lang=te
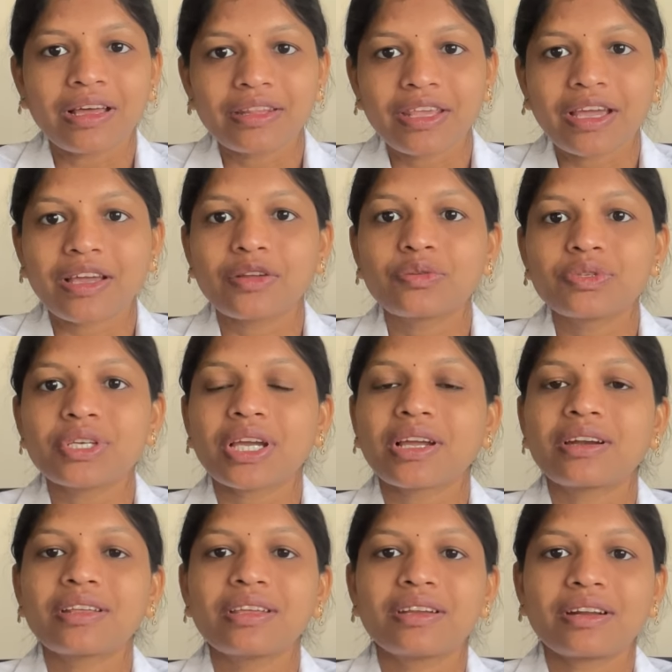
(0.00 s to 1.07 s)
అది ఎక్కడి నుంచి
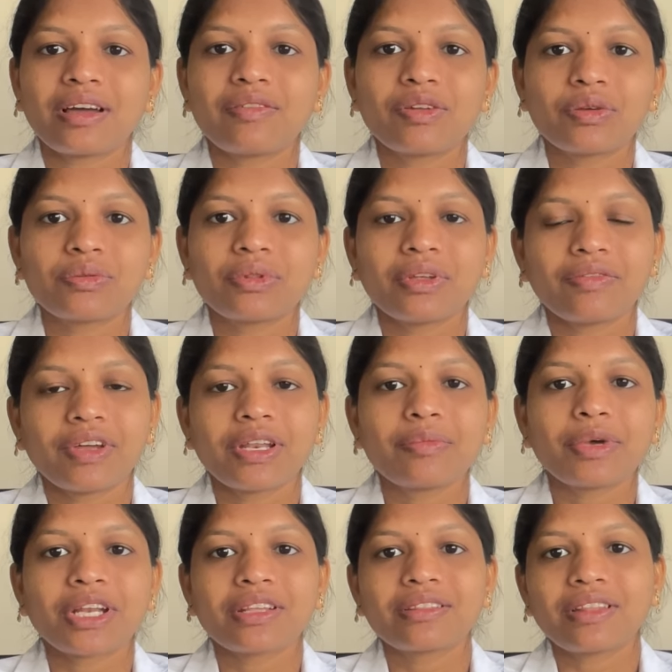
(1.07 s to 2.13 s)
ఎక్కడికి ట్రావెల్ అవుతుంది
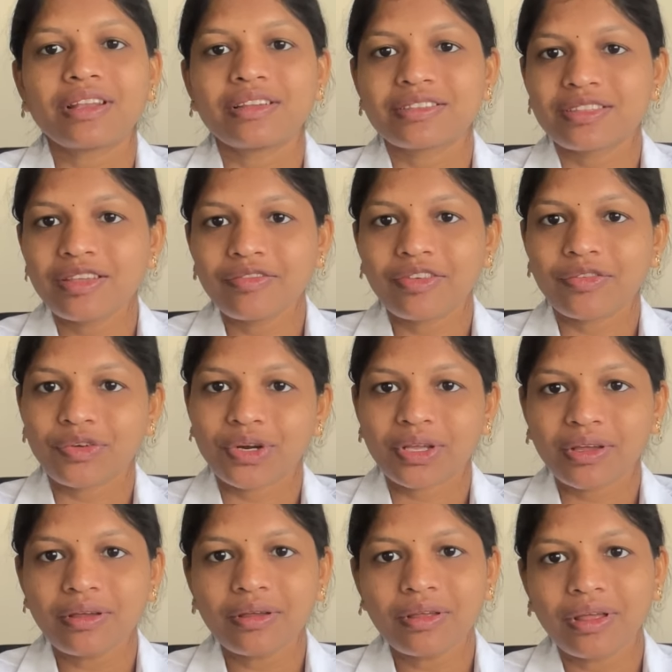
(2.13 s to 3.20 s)
అవన్నీ మనకు తెలిస్తే
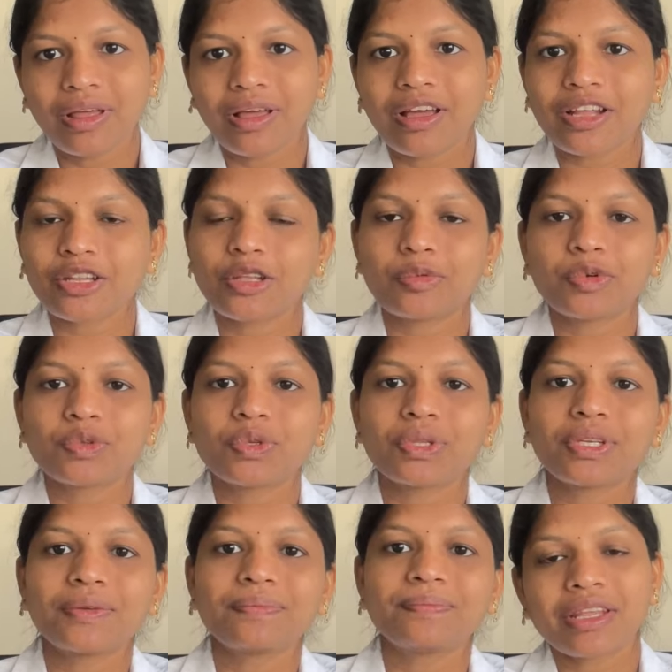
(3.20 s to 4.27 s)
వివరంగా
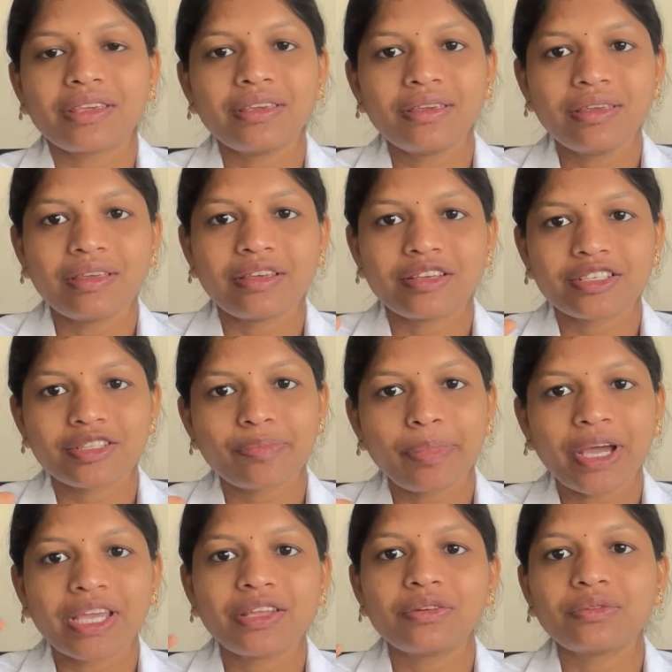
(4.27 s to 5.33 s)
అర్థమవుతుంది మనకి
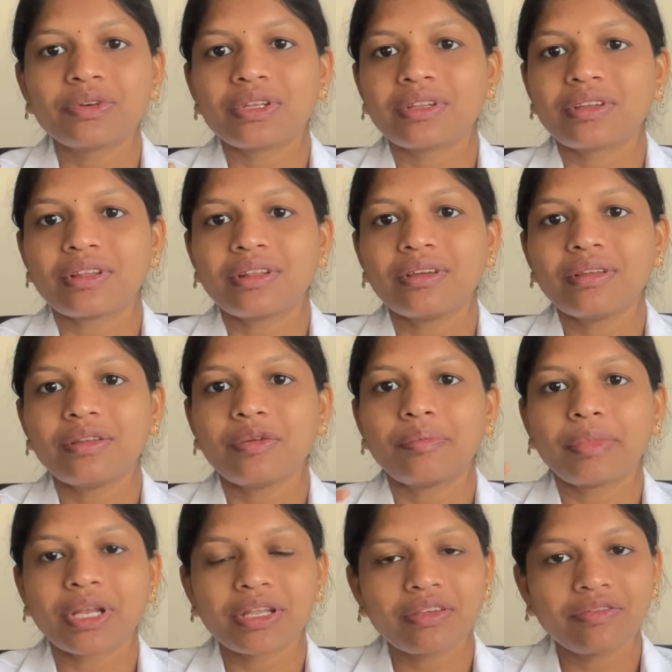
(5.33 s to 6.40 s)
స్పైన్ ఉంటుంది కదా
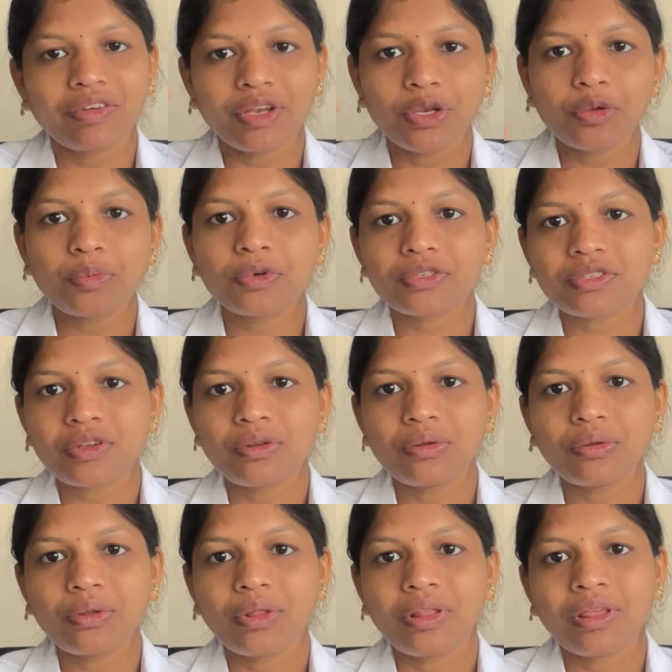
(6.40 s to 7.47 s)
మనకి వెన్నుపూసలు